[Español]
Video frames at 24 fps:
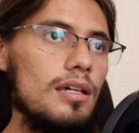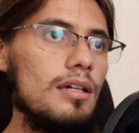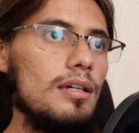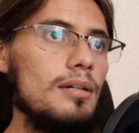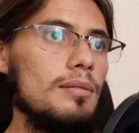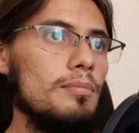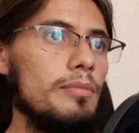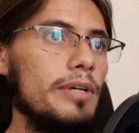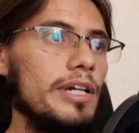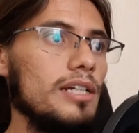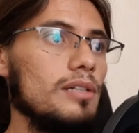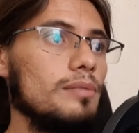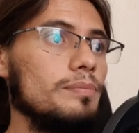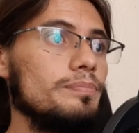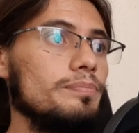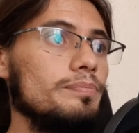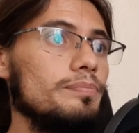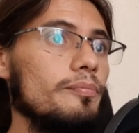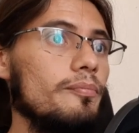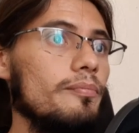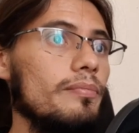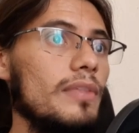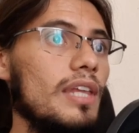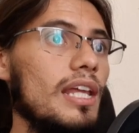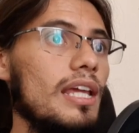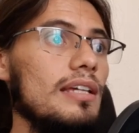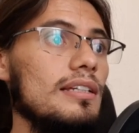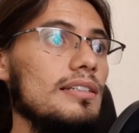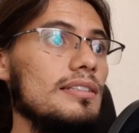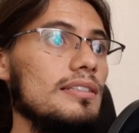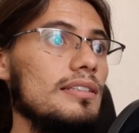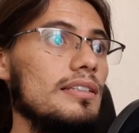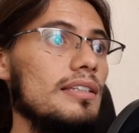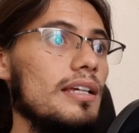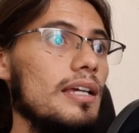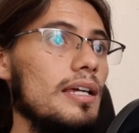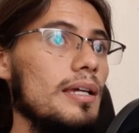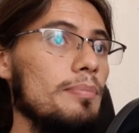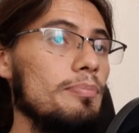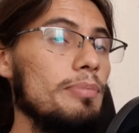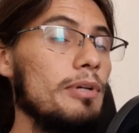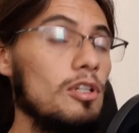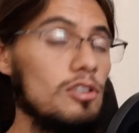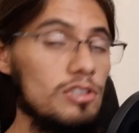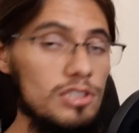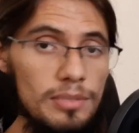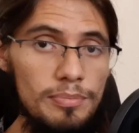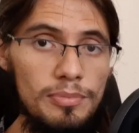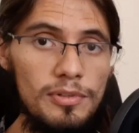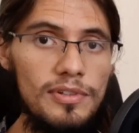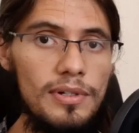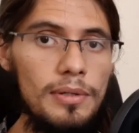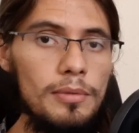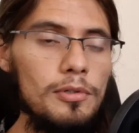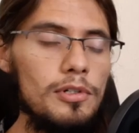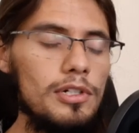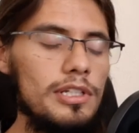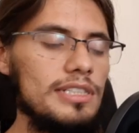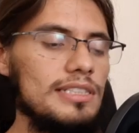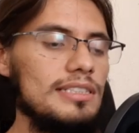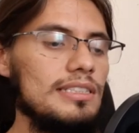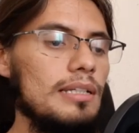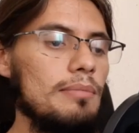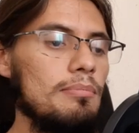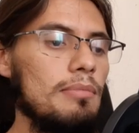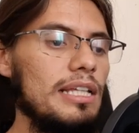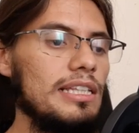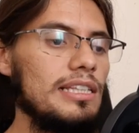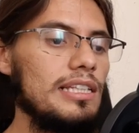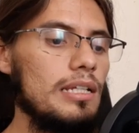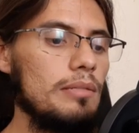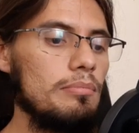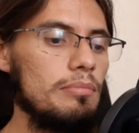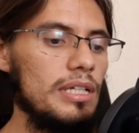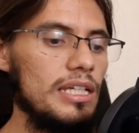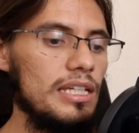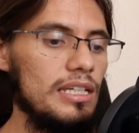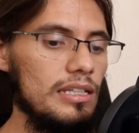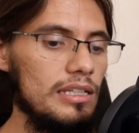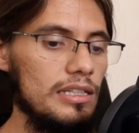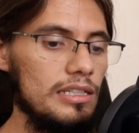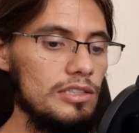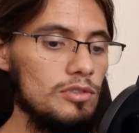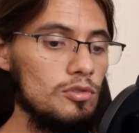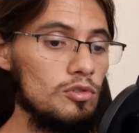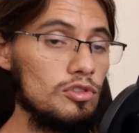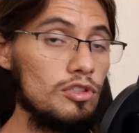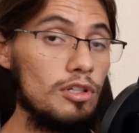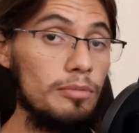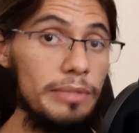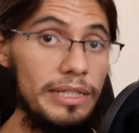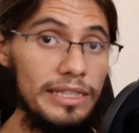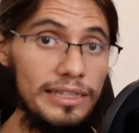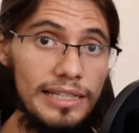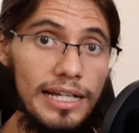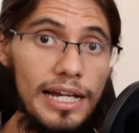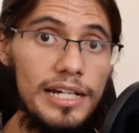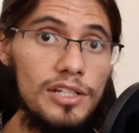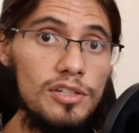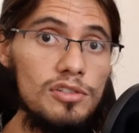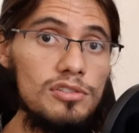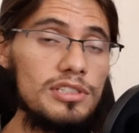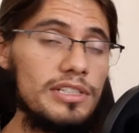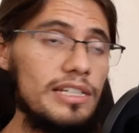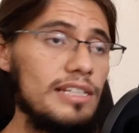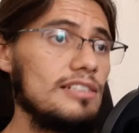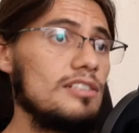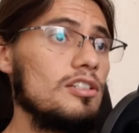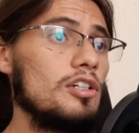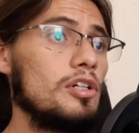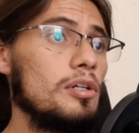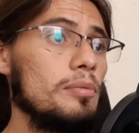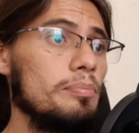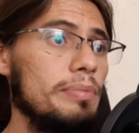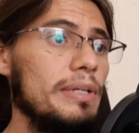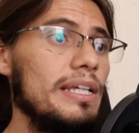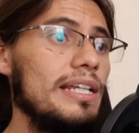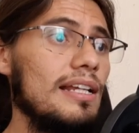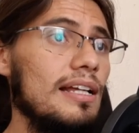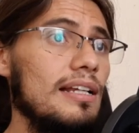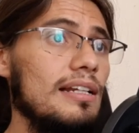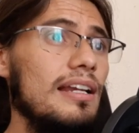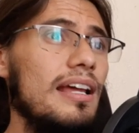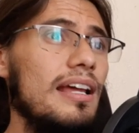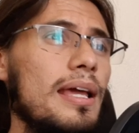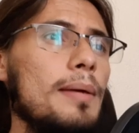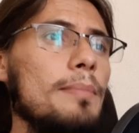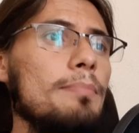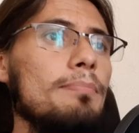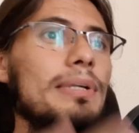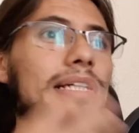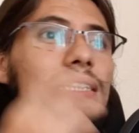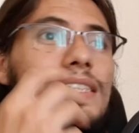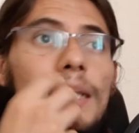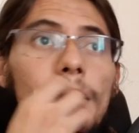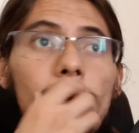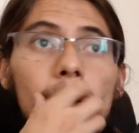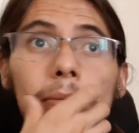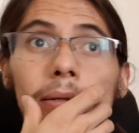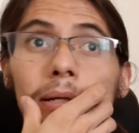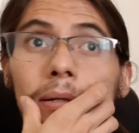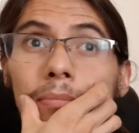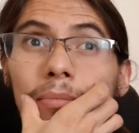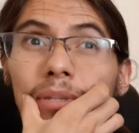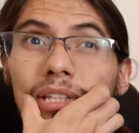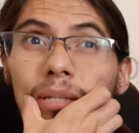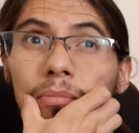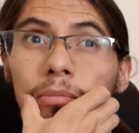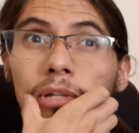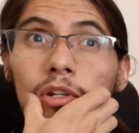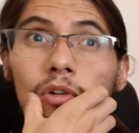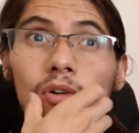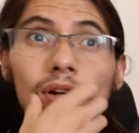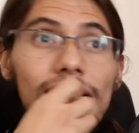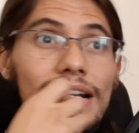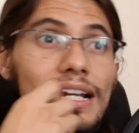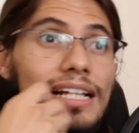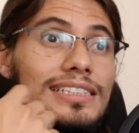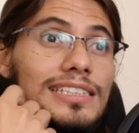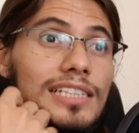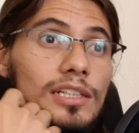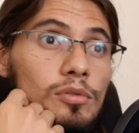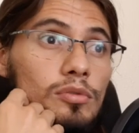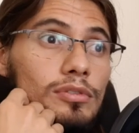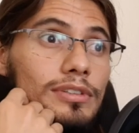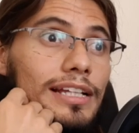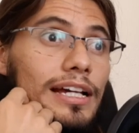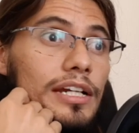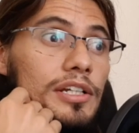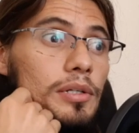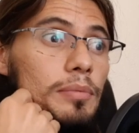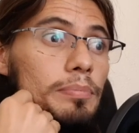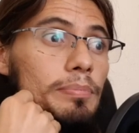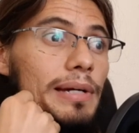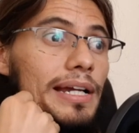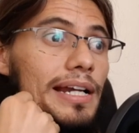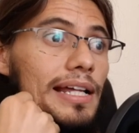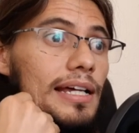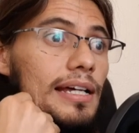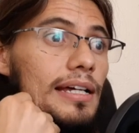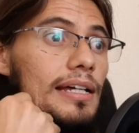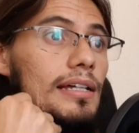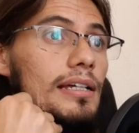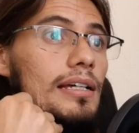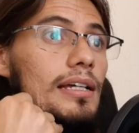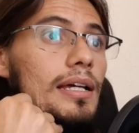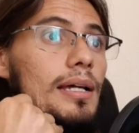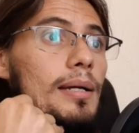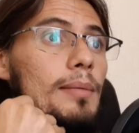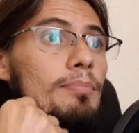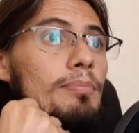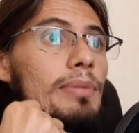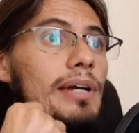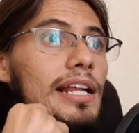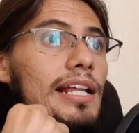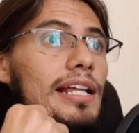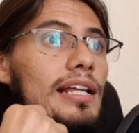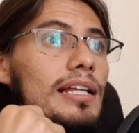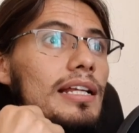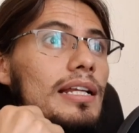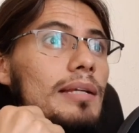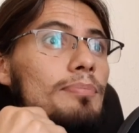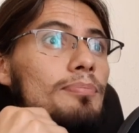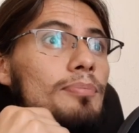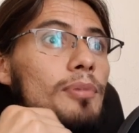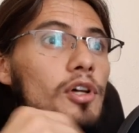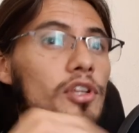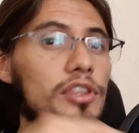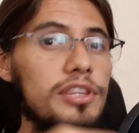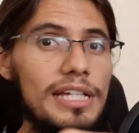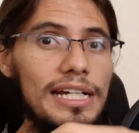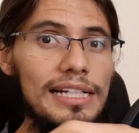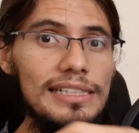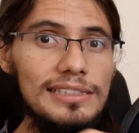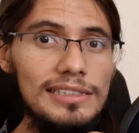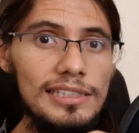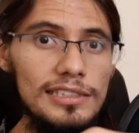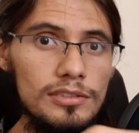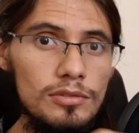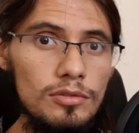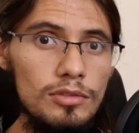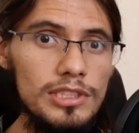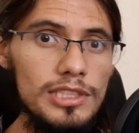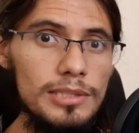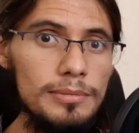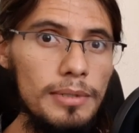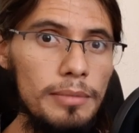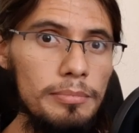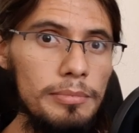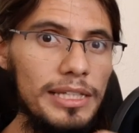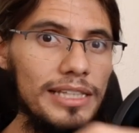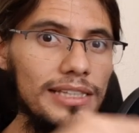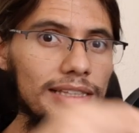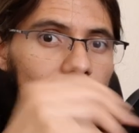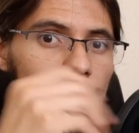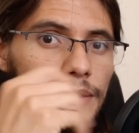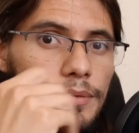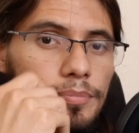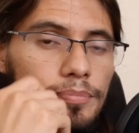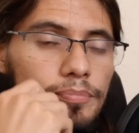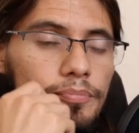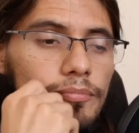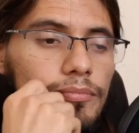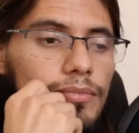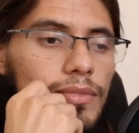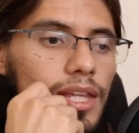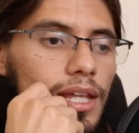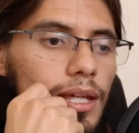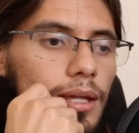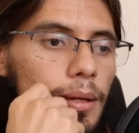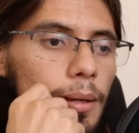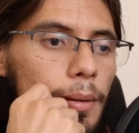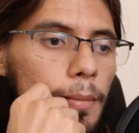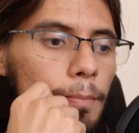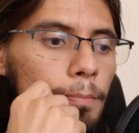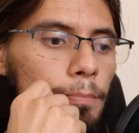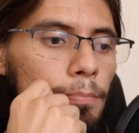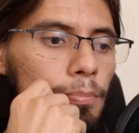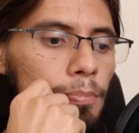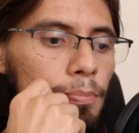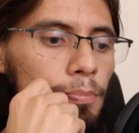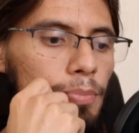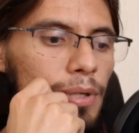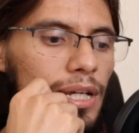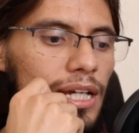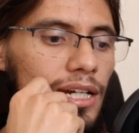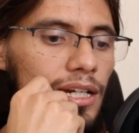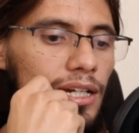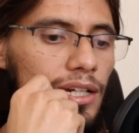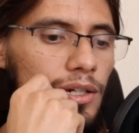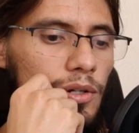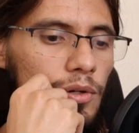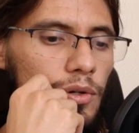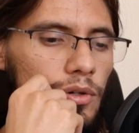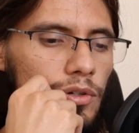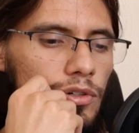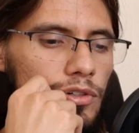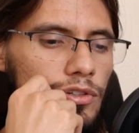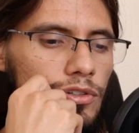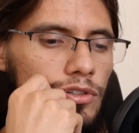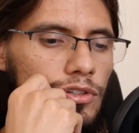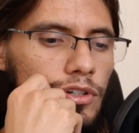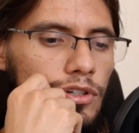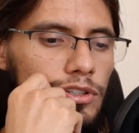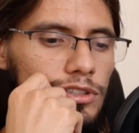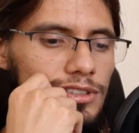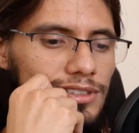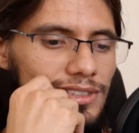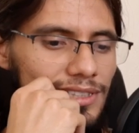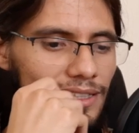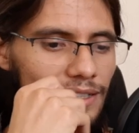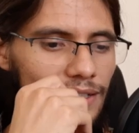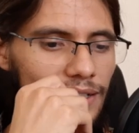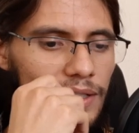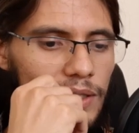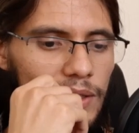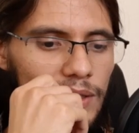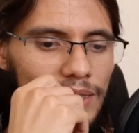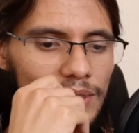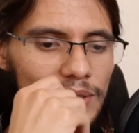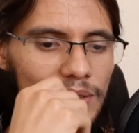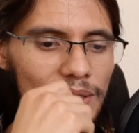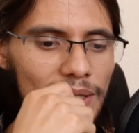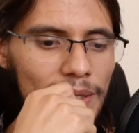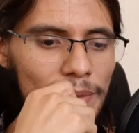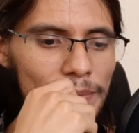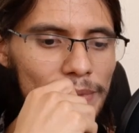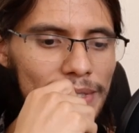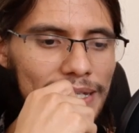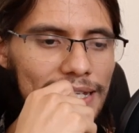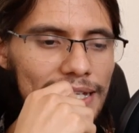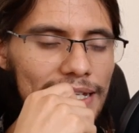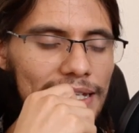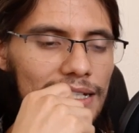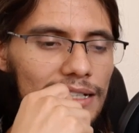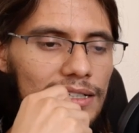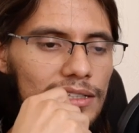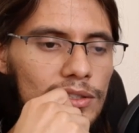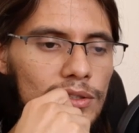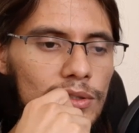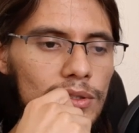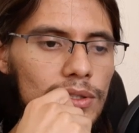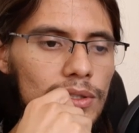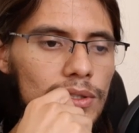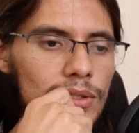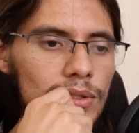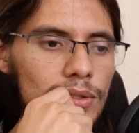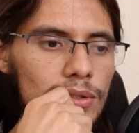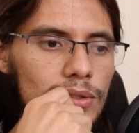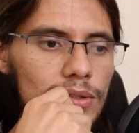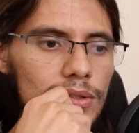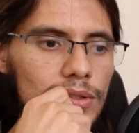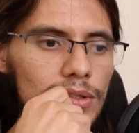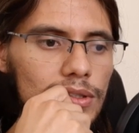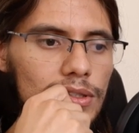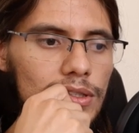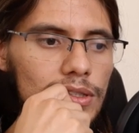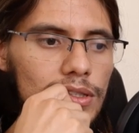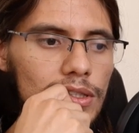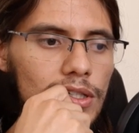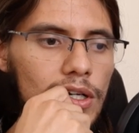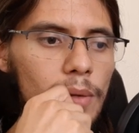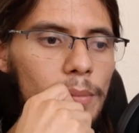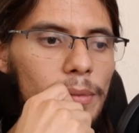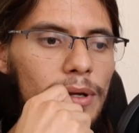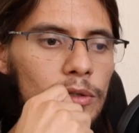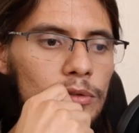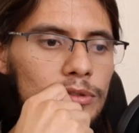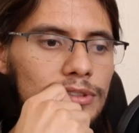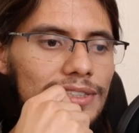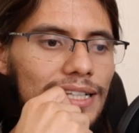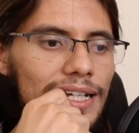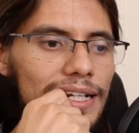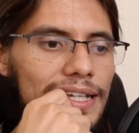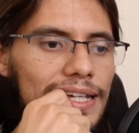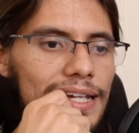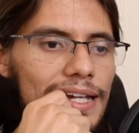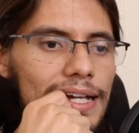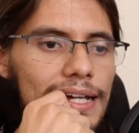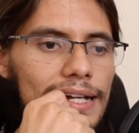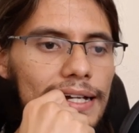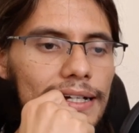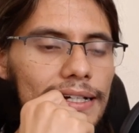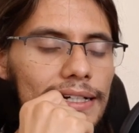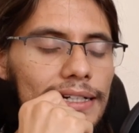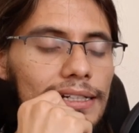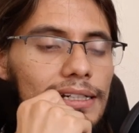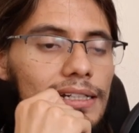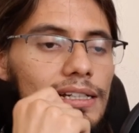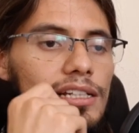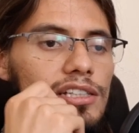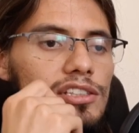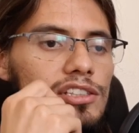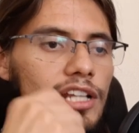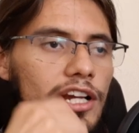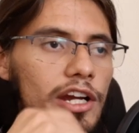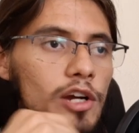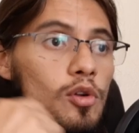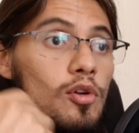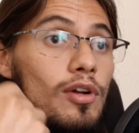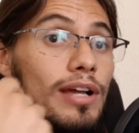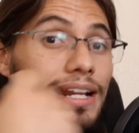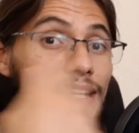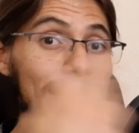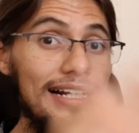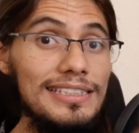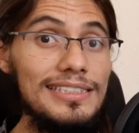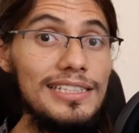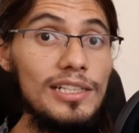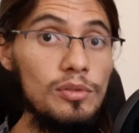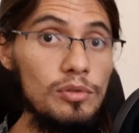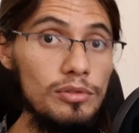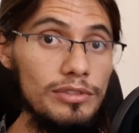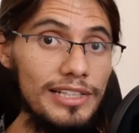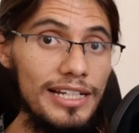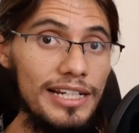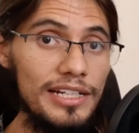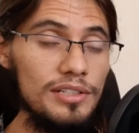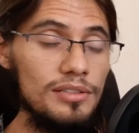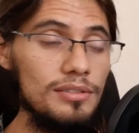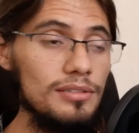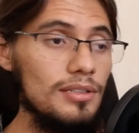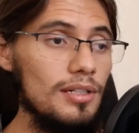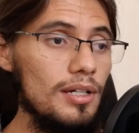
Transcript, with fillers: bueno, este, pero sí, por favor, este, mándenme sus comentarios, qué es lo que opinan. Pensaba abrirme también un canal secundario para, para el podcast exclusivamente. Pero no sé, creo que todavía no, no me gustaría tener un canal secundario,